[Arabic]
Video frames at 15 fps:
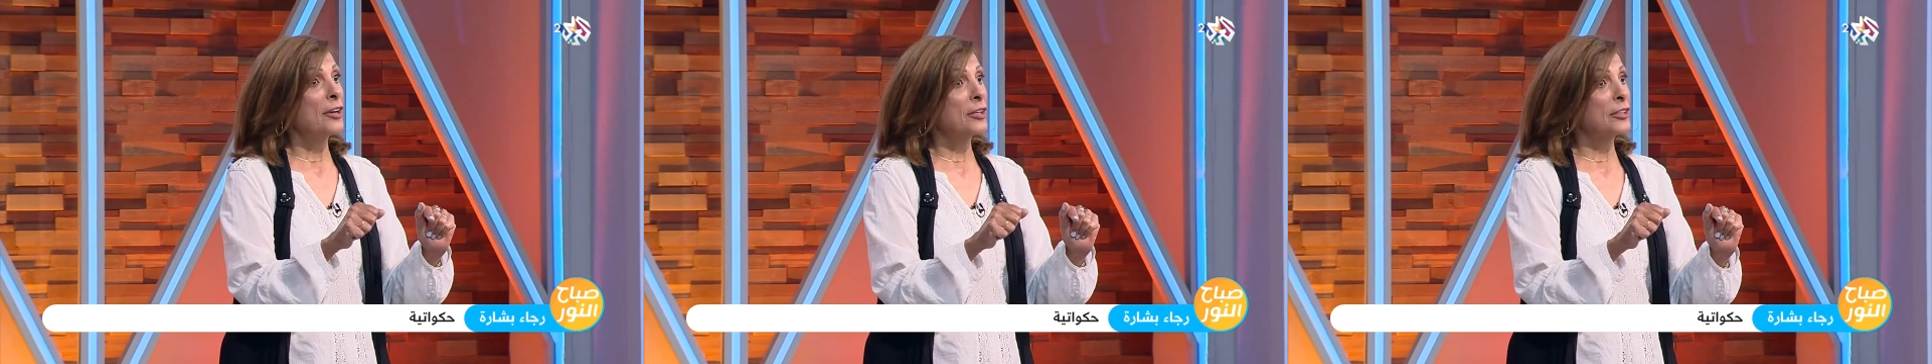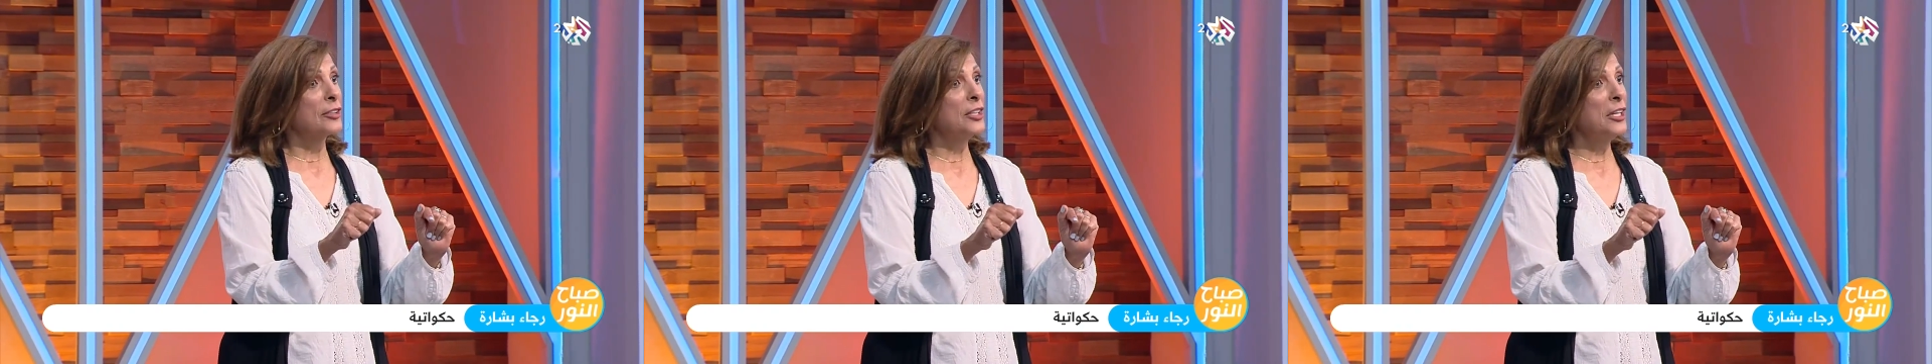
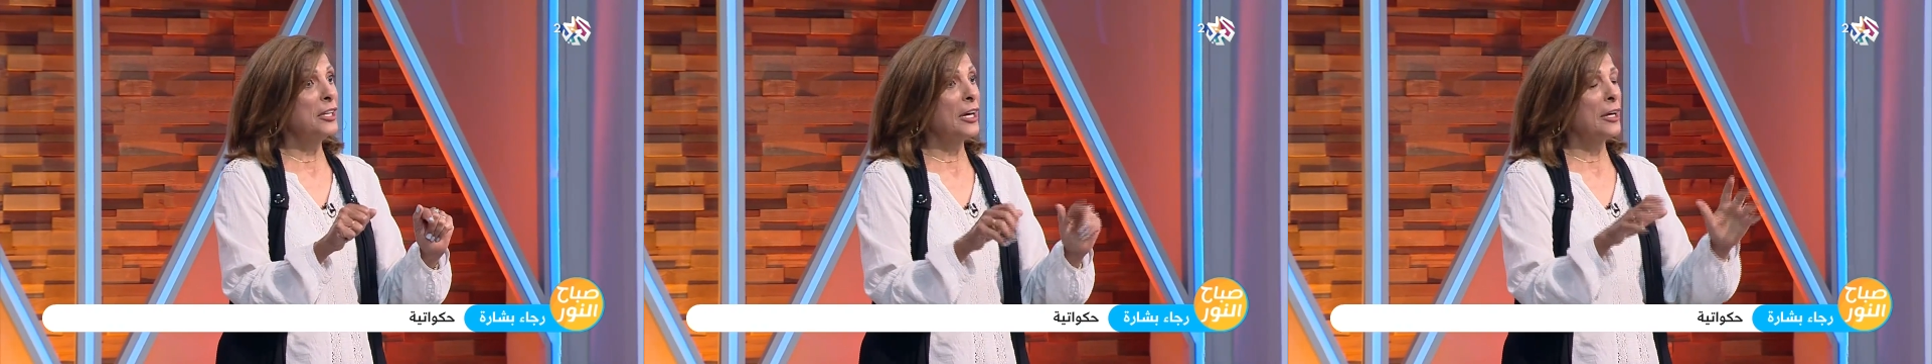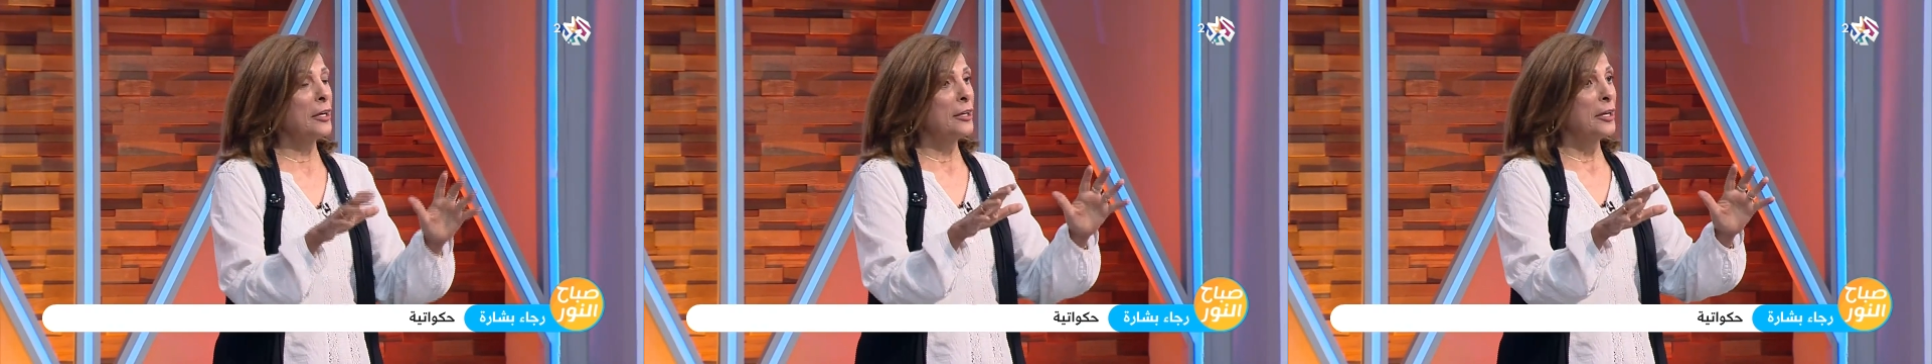
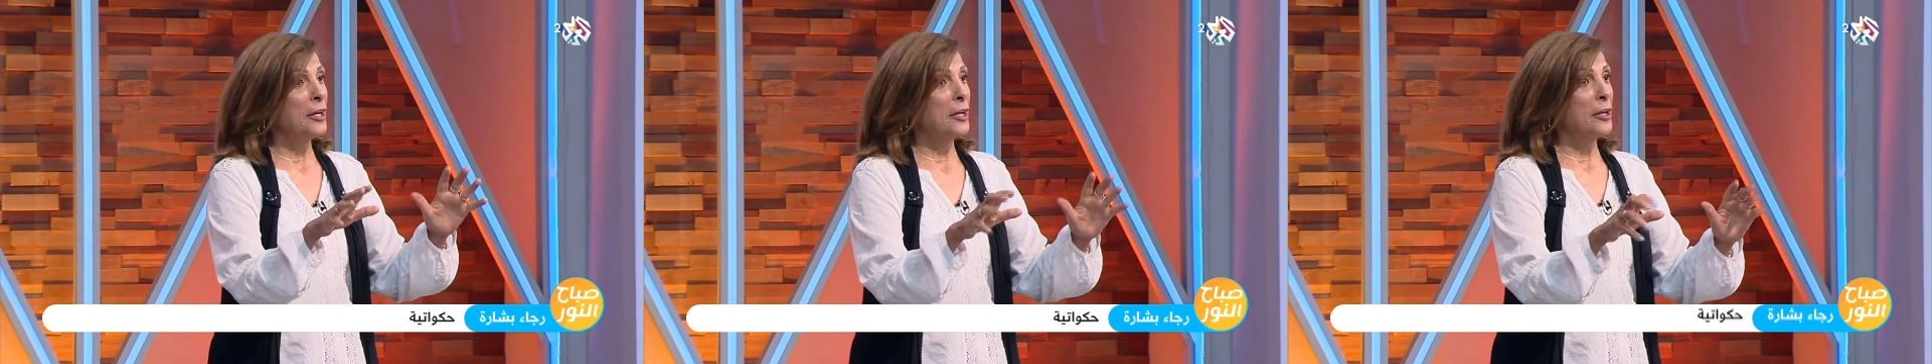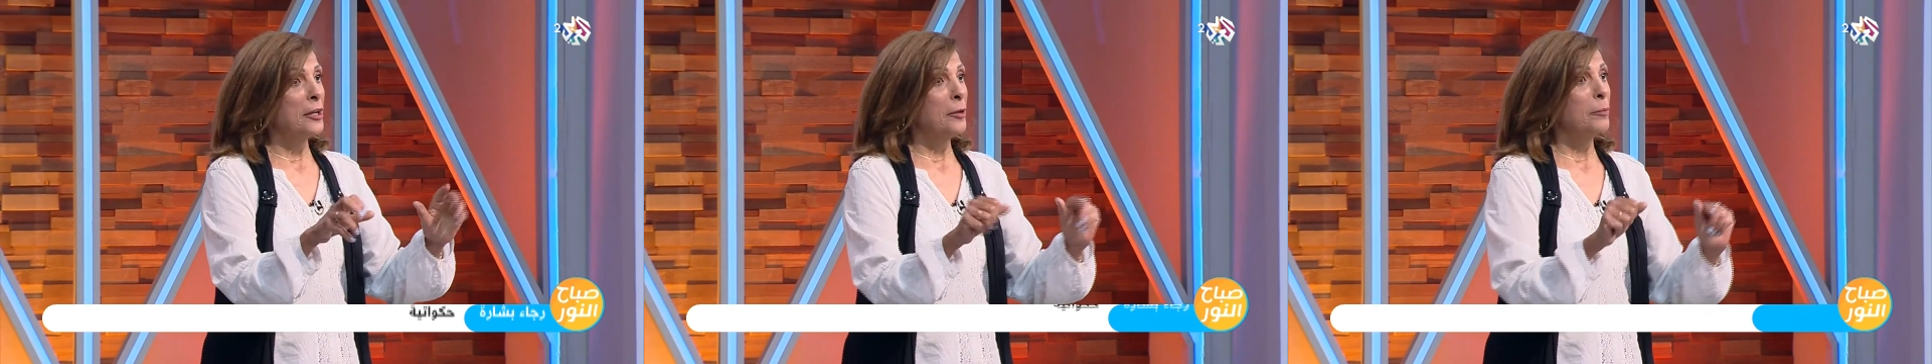الرضيع
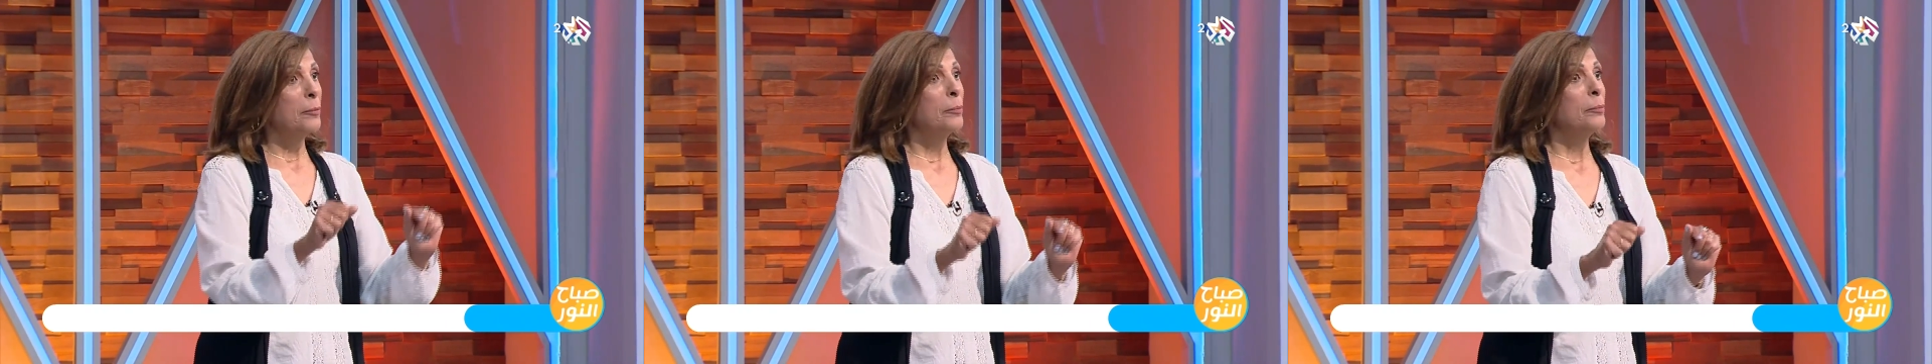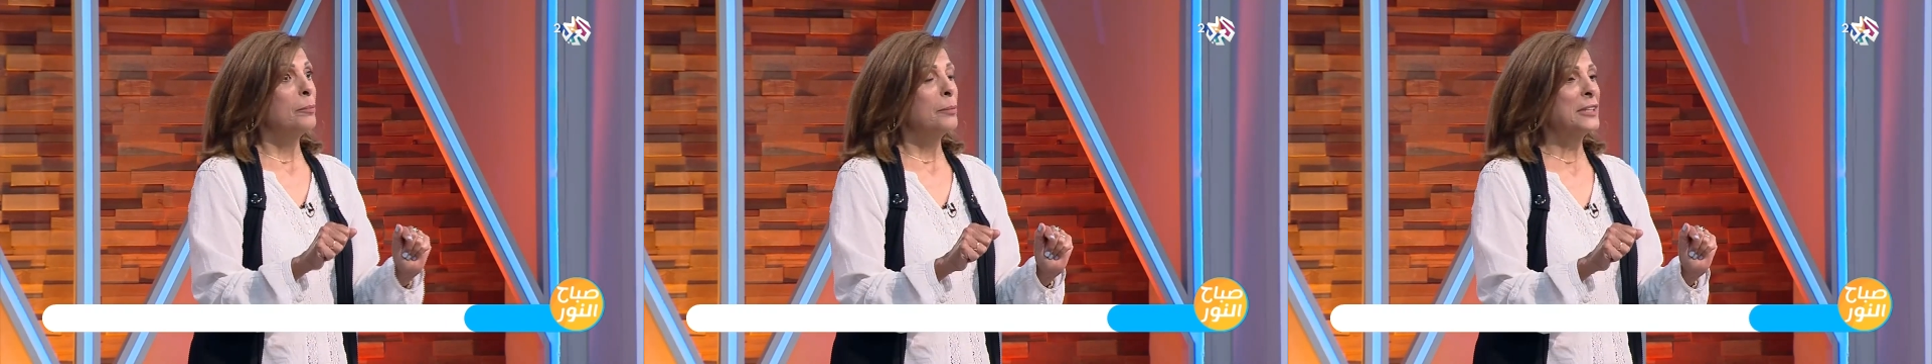
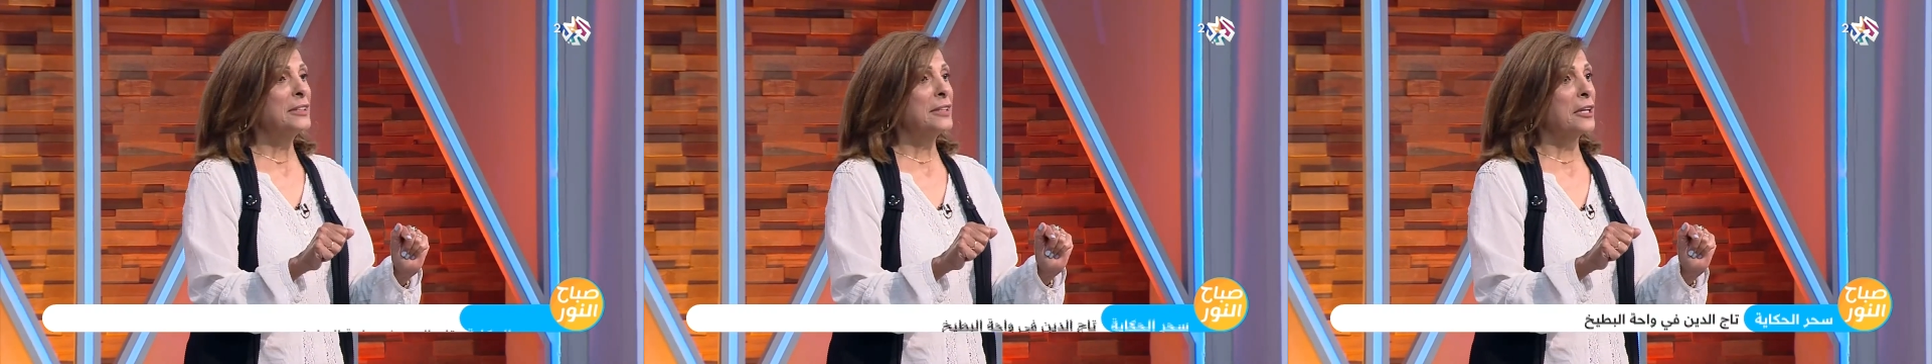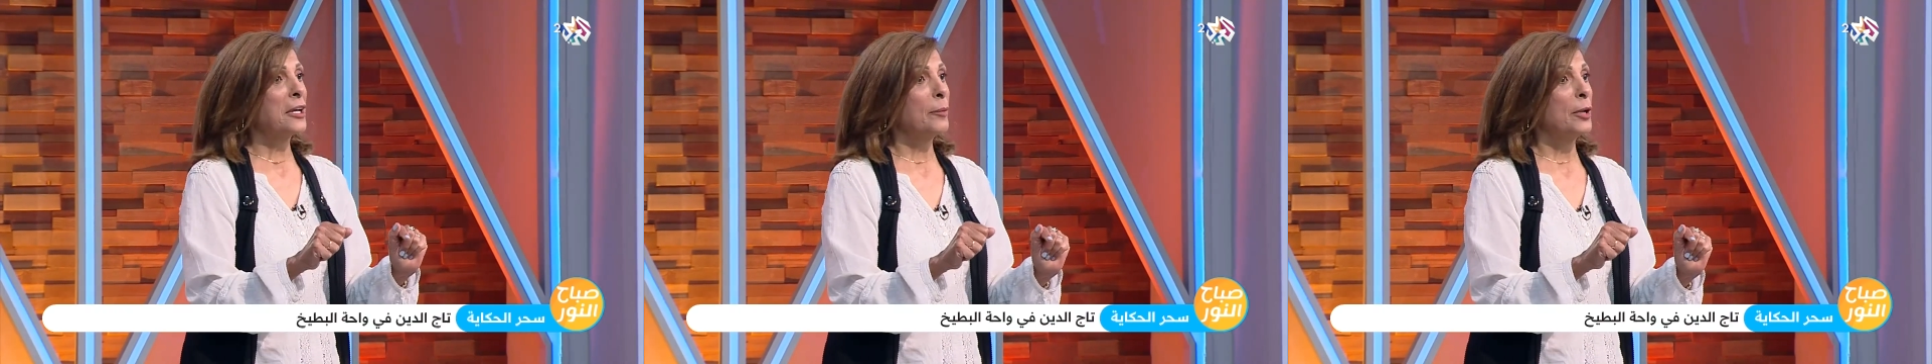
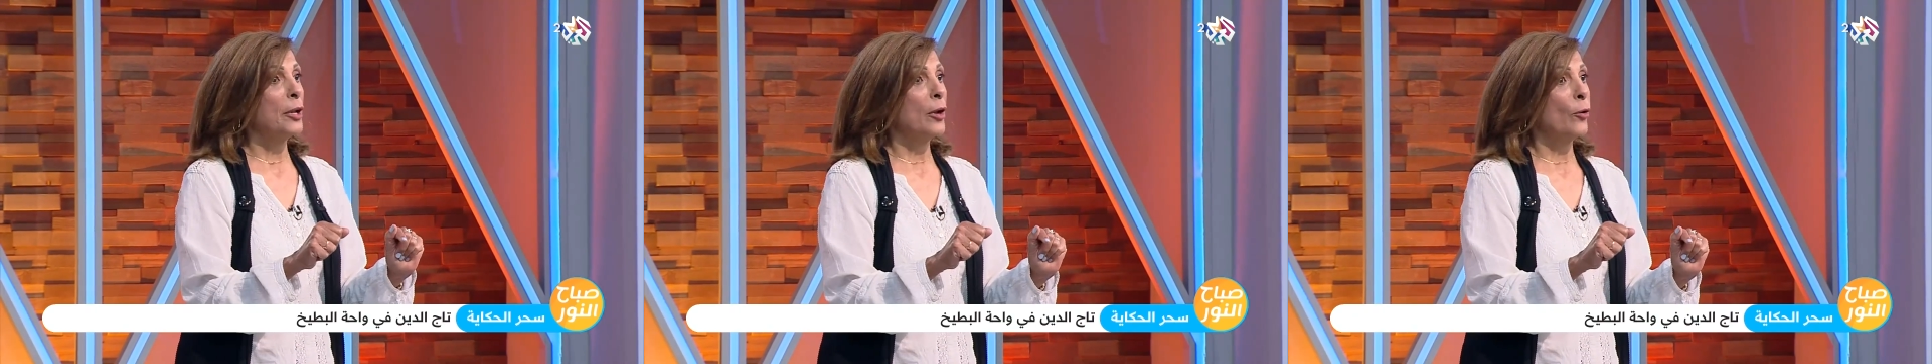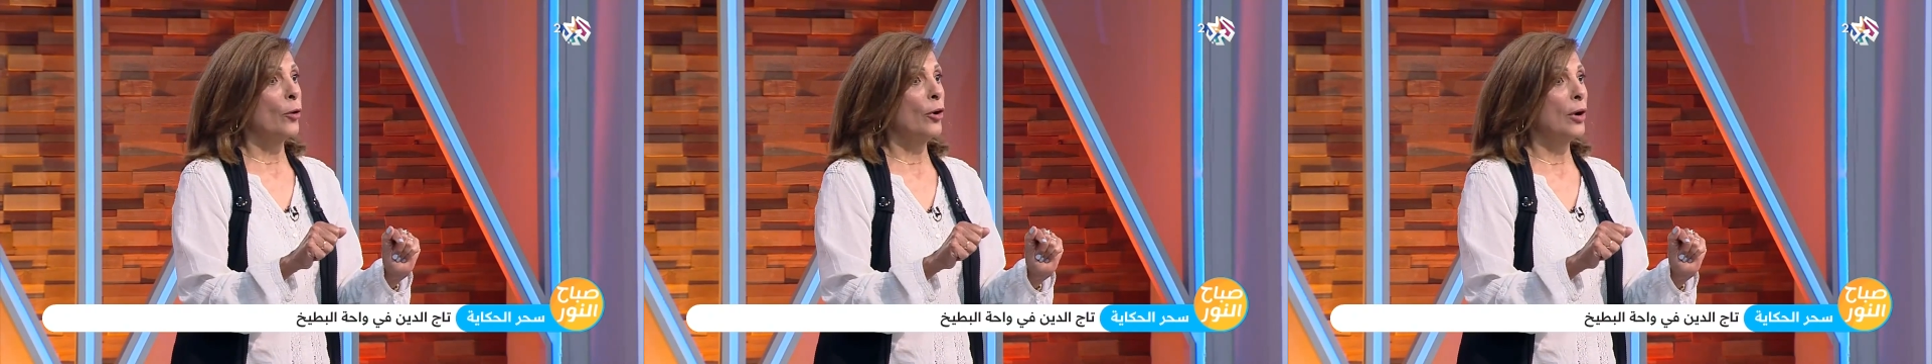مسكها
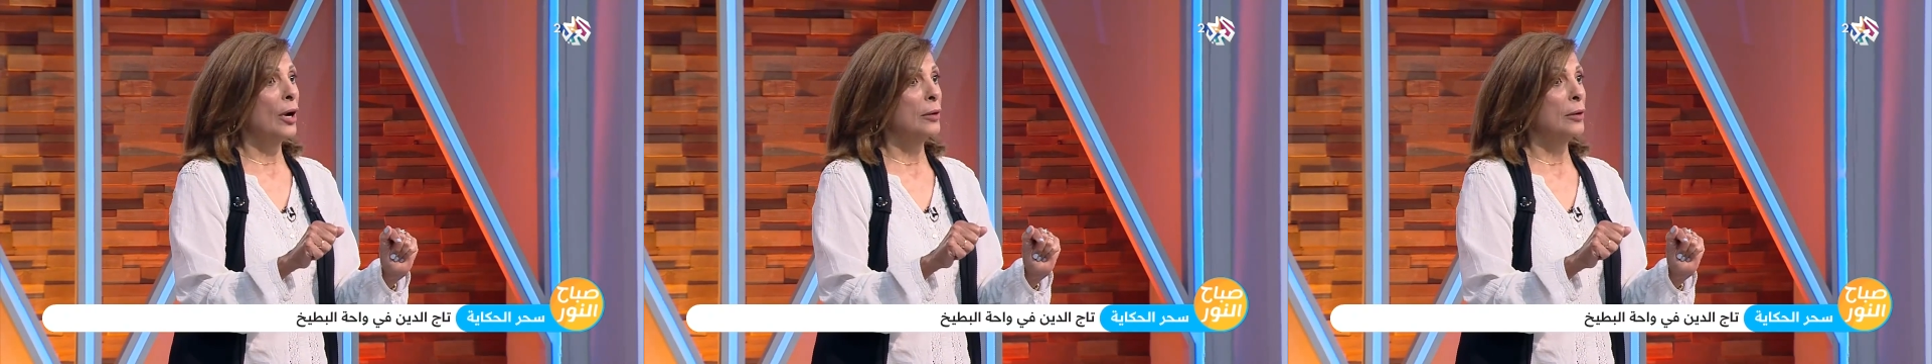باللوح